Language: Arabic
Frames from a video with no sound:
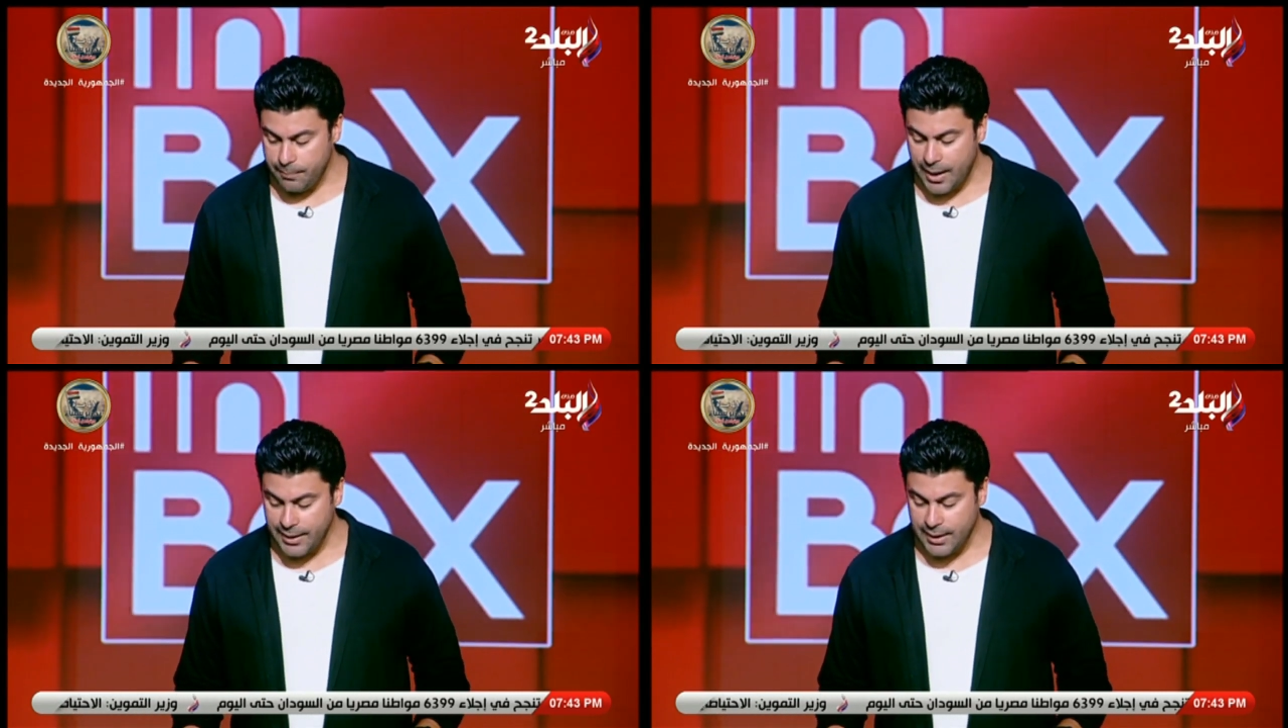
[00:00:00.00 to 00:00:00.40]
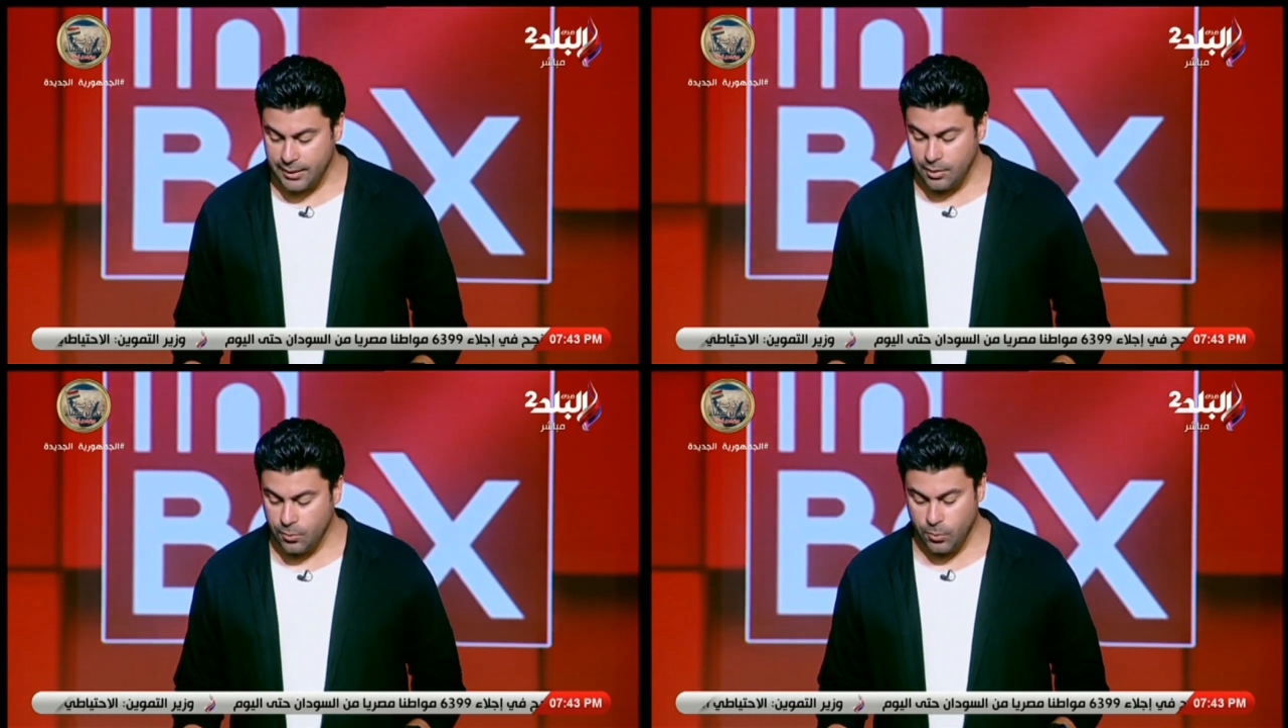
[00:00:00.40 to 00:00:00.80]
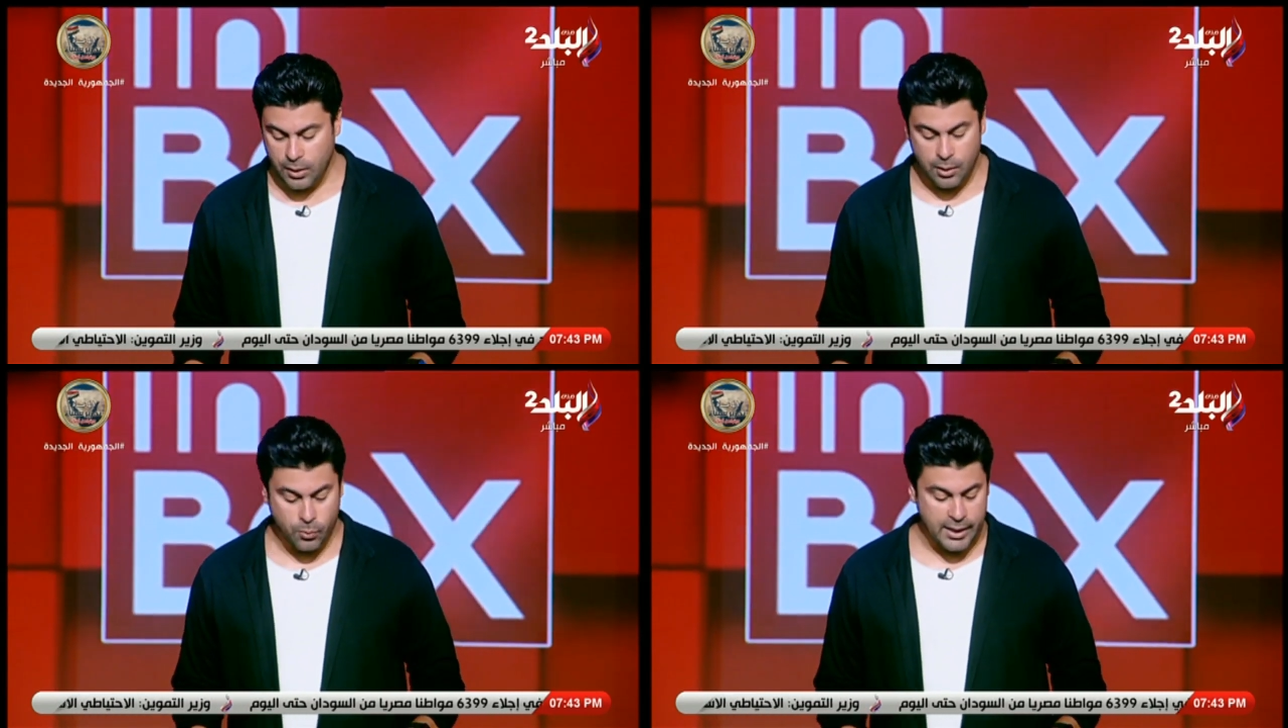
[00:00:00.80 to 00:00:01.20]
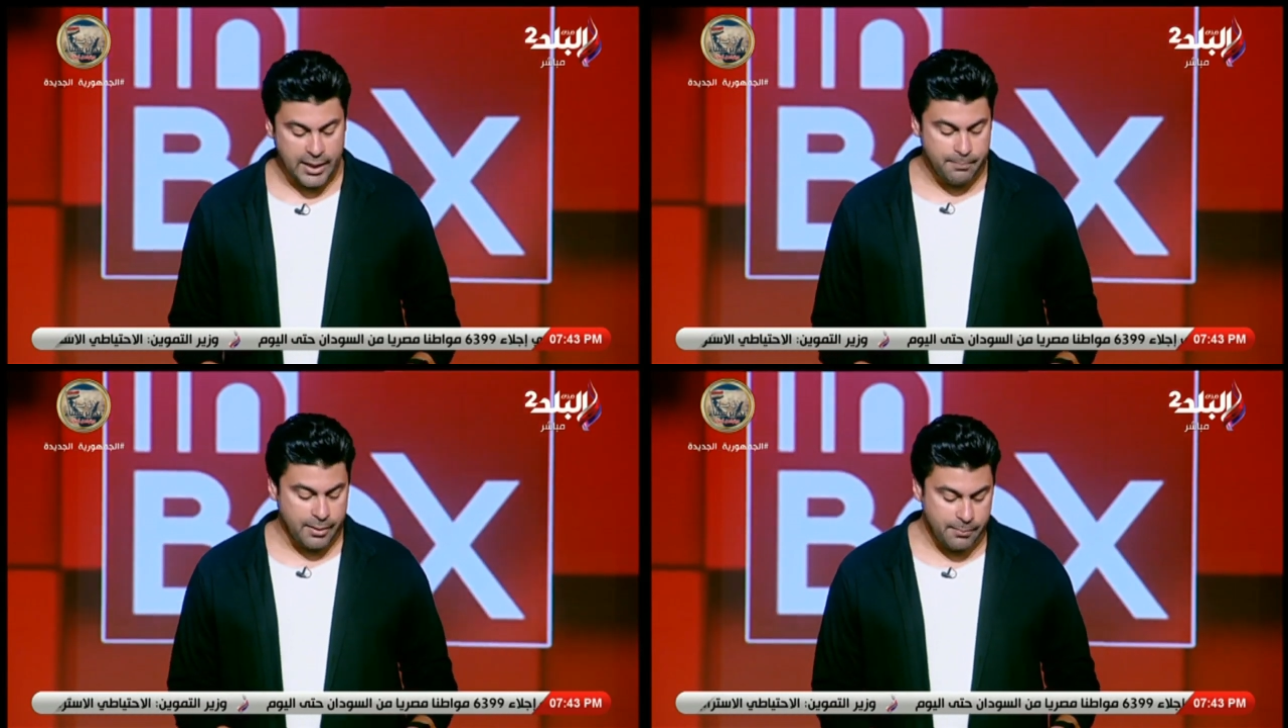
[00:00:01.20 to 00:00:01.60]
مع اليد
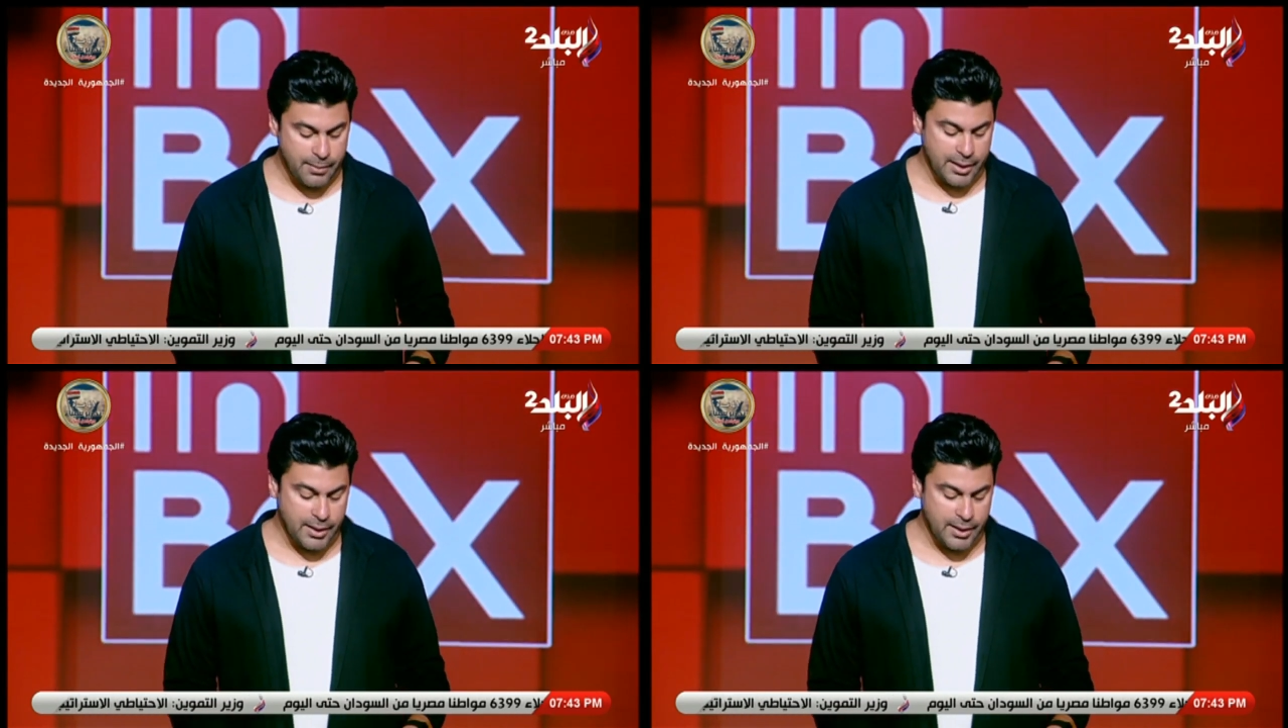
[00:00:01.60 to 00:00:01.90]
ولكن بقى مع